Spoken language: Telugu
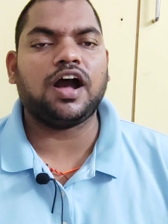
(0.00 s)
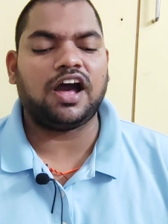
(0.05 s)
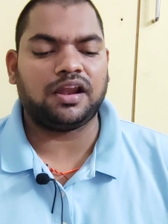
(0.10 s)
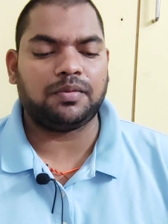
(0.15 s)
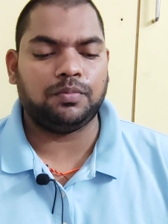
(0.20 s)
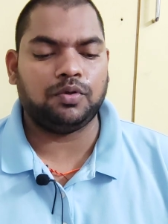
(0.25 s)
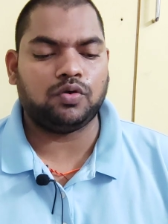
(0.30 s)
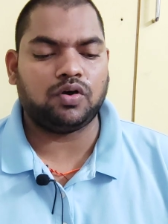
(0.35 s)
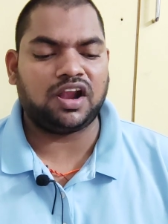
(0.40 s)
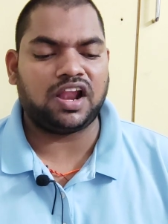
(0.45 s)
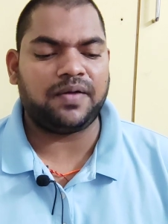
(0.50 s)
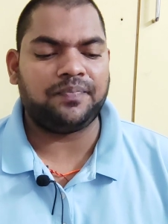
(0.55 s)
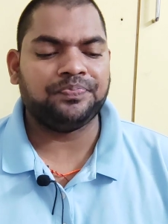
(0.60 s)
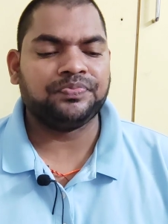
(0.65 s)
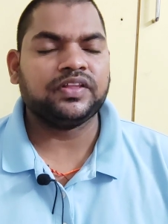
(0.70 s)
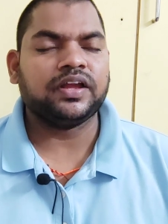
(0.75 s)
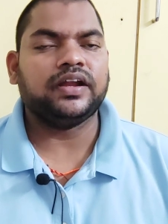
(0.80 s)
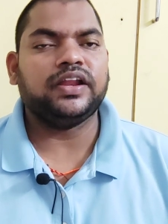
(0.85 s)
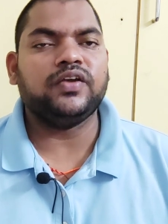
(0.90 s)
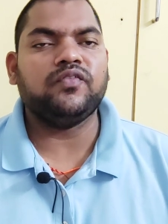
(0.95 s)
కార్మికుల
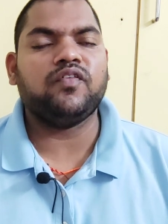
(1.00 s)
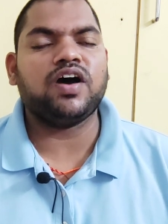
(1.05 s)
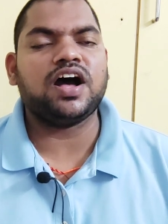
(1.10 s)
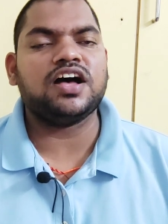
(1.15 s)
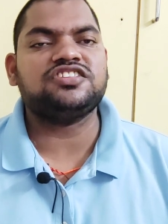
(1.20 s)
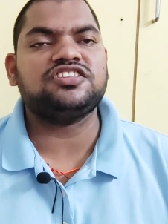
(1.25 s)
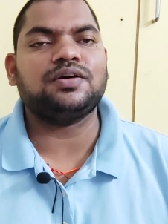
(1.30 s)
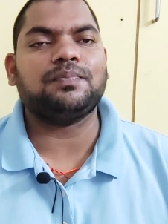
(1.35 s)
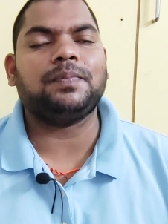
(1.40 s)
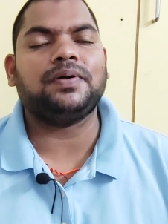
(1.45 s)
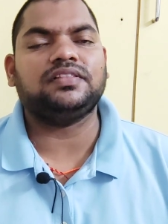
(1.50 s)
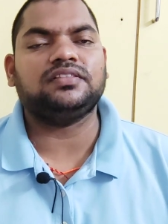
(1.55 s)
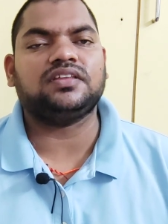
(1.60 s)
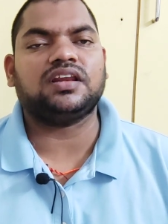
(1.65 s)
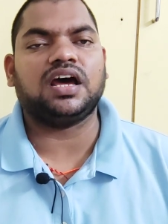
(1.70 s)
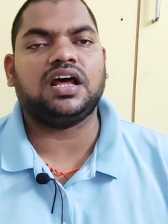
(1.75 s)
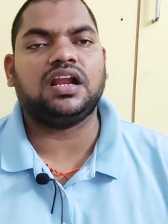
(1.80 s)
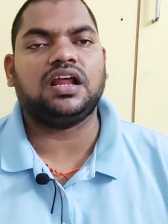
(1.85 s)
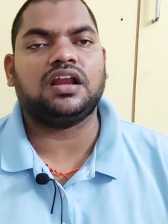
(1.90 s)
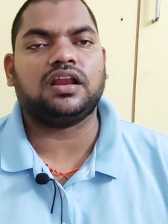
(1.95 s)
నివాస
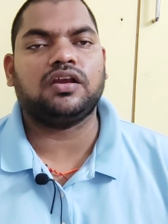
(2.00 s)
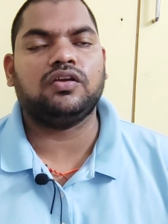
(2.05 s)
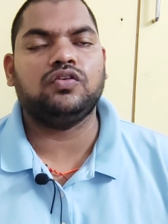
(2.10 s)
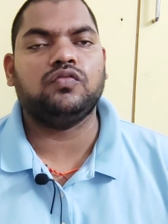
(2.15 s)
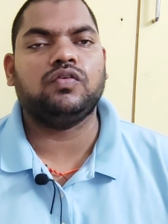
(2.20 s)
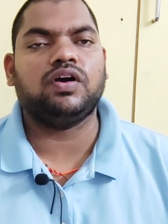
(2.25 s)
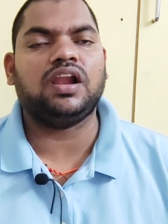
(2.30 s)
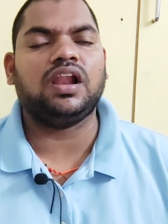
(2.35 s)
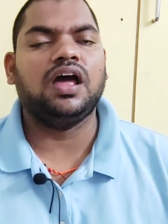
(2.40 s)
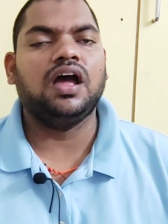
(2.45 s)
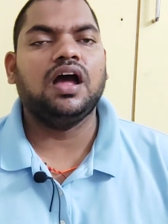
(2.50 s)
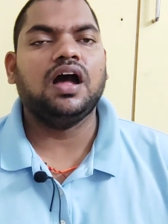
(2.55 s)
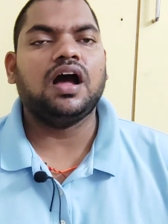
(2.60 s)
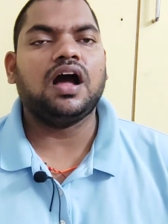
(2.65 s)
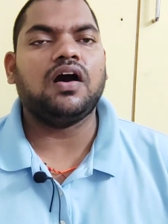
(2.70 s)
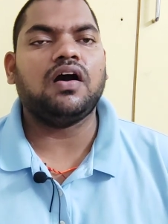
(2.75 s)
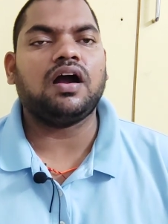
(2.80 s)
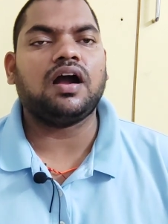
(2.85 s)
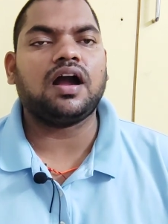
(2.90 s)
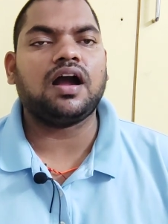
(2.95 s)
పత్రాల రెన్యువల్
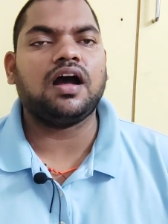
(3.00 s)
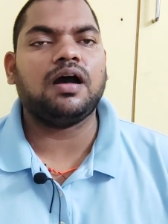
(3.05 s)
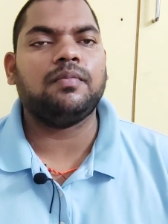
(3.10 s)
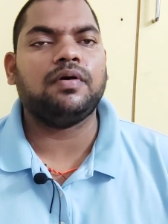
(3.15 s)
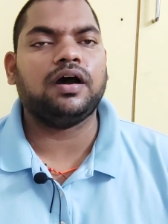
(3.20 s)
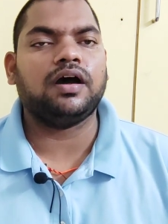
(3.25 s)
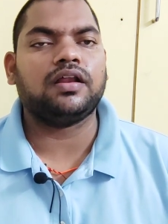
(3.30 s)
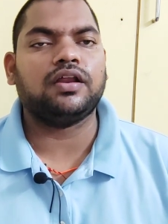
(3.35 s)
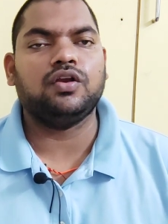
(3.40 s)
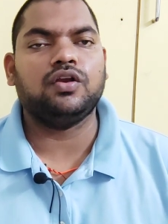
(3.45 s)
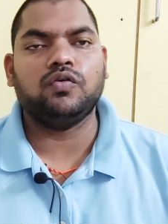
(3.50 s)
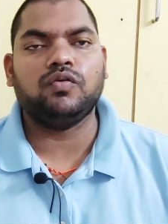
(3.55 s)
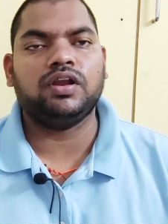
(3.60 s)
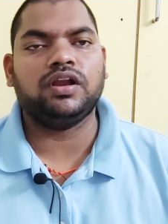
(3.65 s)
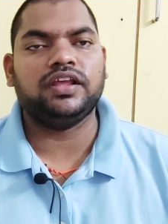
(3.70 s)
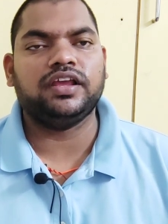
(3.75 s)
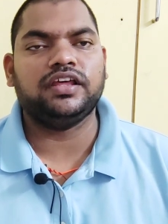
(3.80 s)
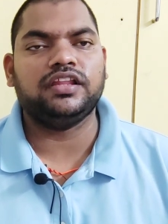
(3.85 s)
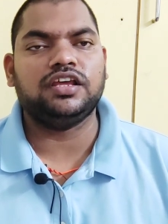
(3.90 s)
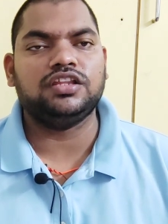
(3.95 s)
అకామా
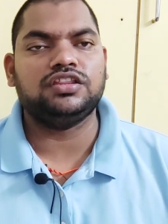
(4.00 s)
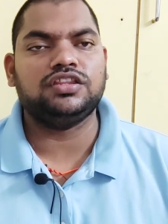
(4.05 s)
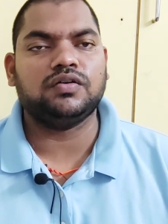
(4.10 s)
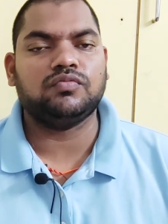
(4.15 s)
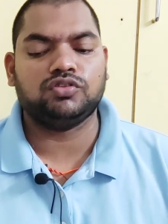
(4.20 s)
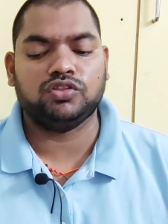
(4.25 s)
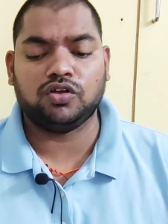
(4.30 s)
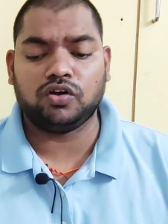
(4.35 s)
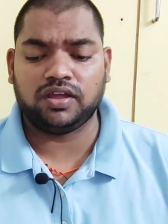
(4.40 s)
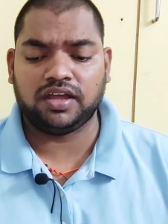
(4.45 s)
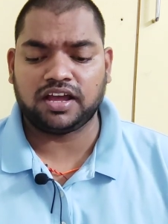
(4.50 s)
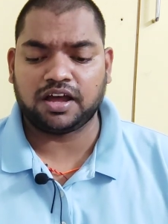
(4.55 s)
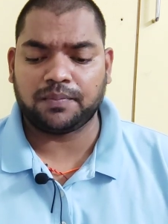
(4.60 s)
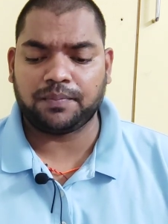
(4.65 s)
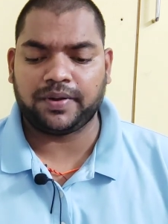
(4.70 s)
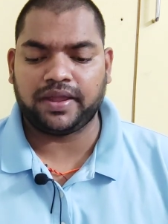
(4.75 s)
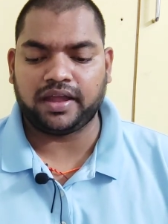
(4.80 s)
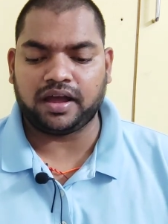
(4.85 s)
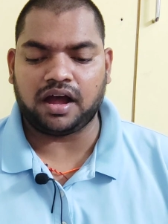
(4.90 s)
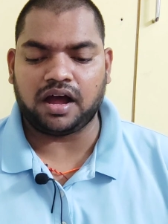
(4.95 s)
రెన్యువల్ ఏదైతే ఉందో
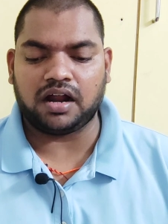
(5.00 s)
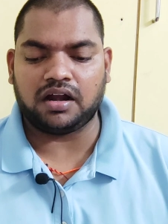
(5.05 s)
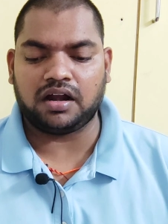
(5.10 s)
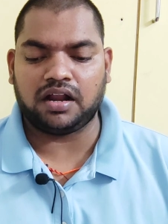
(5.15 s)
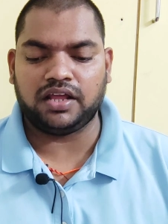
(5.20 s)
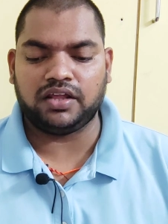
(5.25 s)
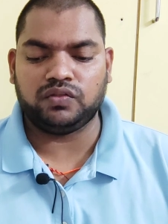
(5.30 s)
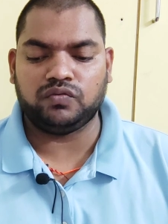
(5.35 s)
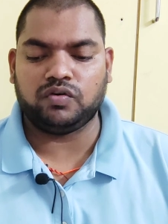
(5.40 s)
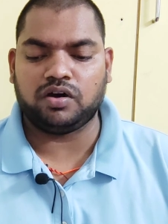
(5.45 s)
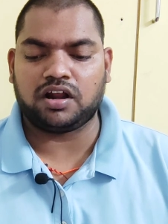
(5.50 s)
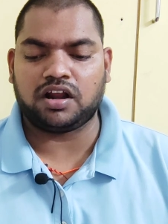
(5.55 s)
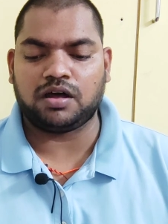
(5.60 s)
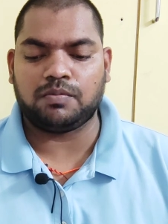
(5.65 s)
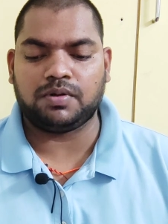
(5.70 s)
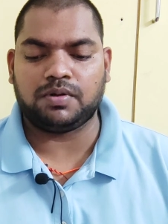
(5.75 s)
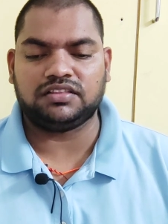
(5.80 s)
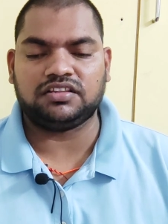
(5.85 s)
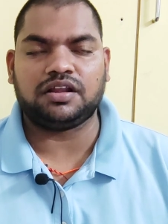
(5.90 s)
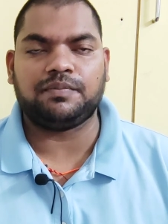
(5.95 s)
ఇకపై ఆన్లైన్ ద్వారా
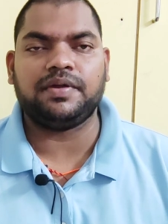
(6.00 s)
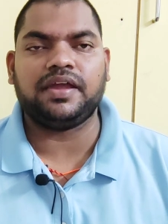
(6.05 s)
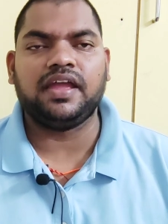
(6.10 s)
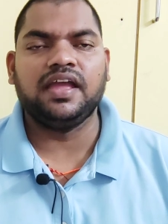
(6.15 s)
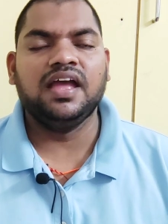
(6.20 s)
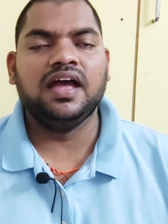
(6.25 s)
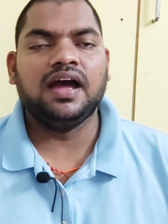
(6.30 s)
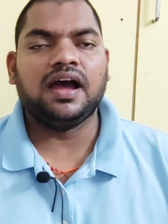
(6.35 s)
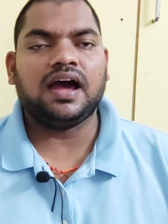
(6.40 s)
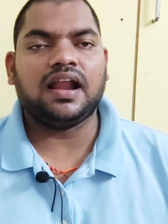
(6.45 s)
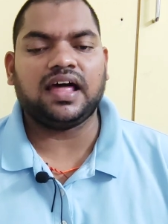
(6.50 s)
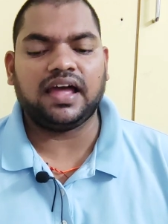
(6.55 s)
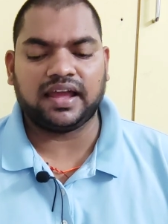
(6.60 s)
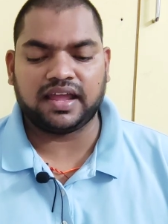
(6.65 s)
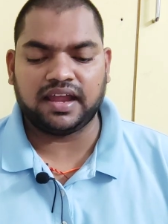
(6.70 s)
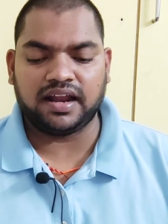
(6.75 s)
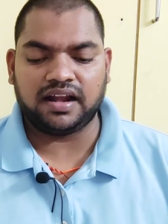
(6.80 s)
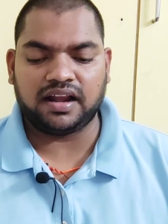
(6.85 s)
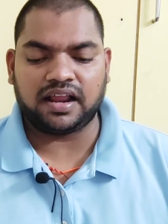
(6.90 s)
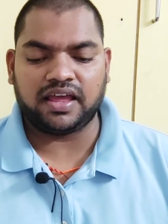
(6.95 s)
మాత్రమే
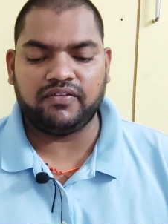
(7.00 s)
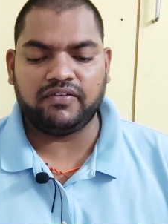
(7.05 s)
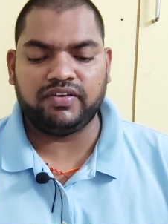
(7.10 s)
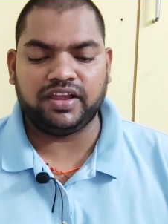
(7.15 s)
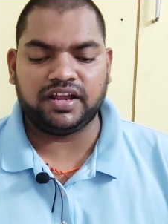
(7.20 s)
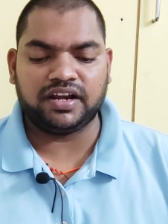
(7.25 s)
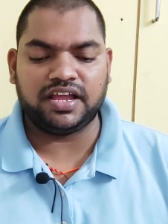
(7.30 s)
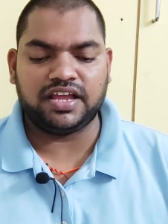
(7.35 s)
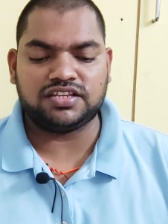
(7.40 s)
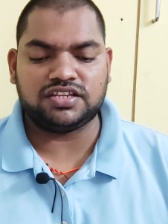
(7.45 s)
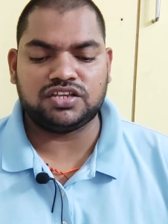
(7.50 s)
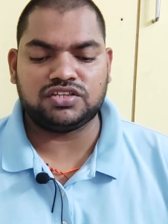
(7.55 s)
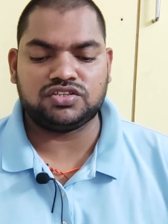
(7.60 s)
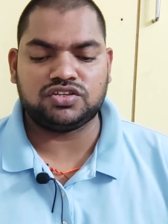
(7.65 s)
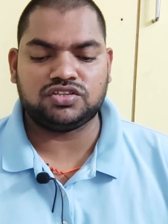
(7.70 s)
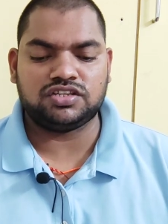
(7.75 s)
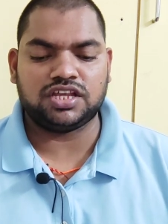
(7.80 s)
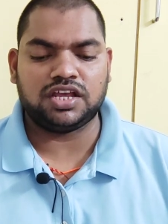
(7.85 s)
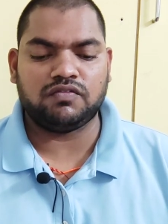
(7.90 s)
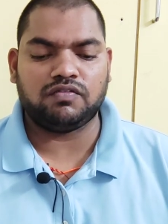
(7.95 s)
అలాగే డ్రైవింగ్ లైసెన్స్
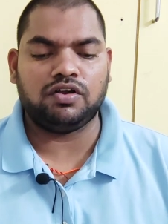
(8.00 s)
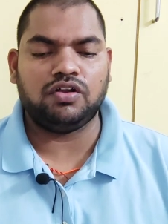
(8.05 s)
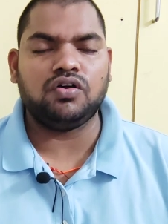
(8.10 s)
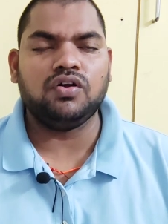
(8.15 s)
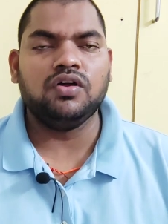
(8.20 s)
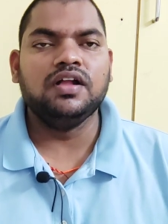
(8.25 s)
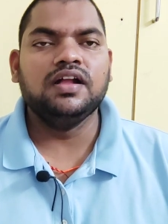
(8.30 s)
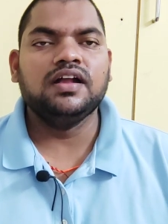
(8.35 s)
సేవలు